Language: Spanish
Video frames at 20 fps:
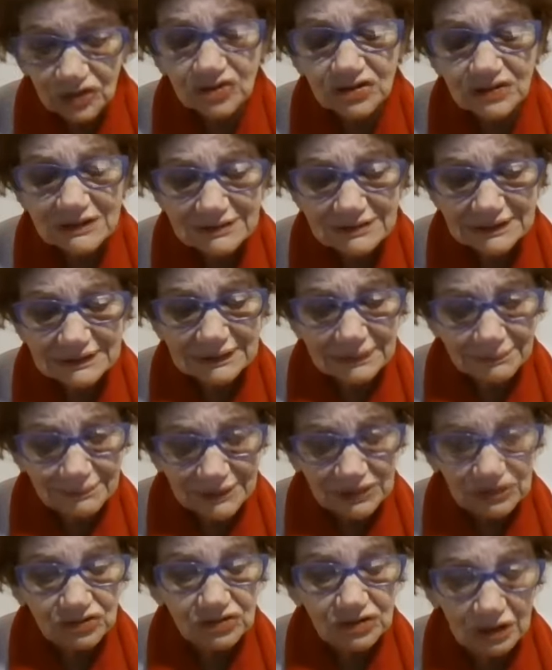no sé si te
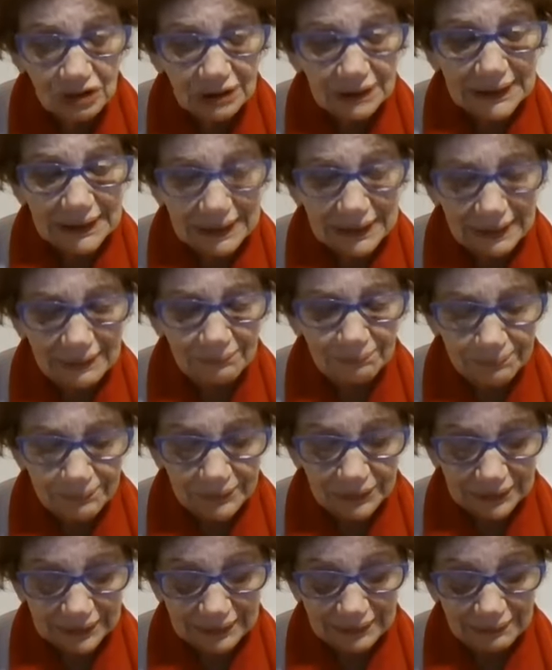mencioné,
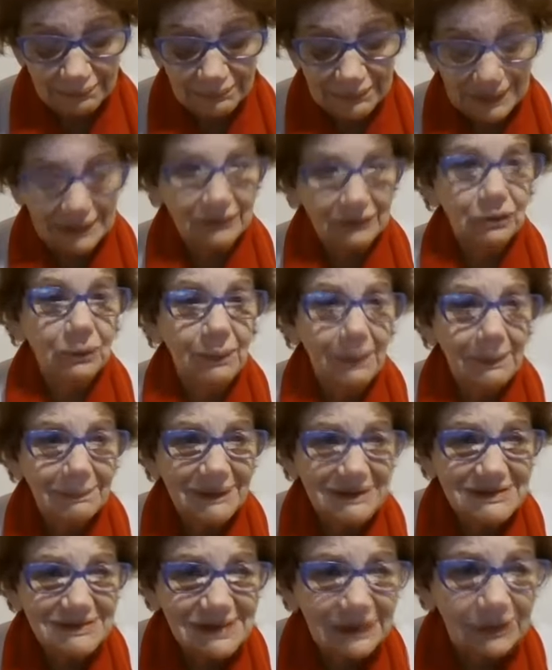porque estuve
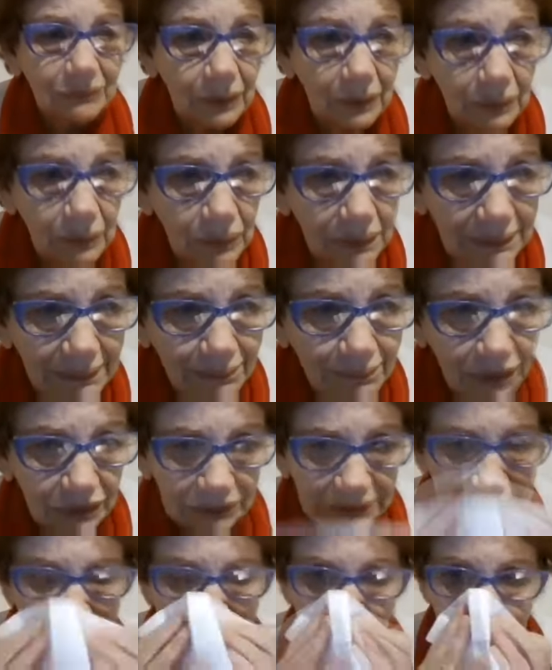pensando el último
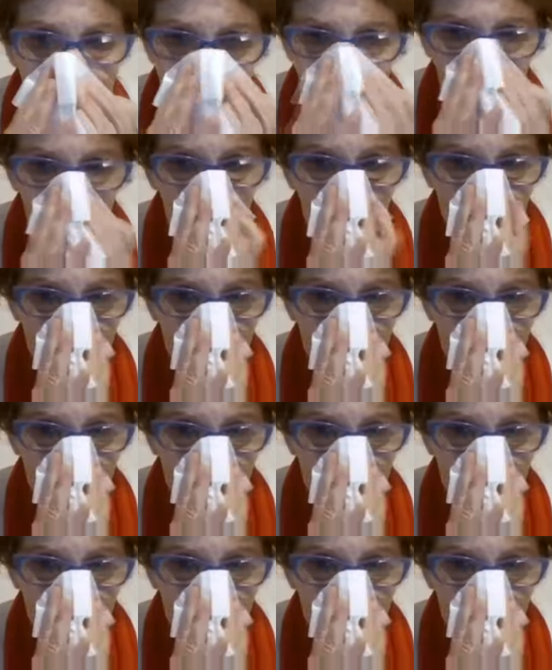tiempo.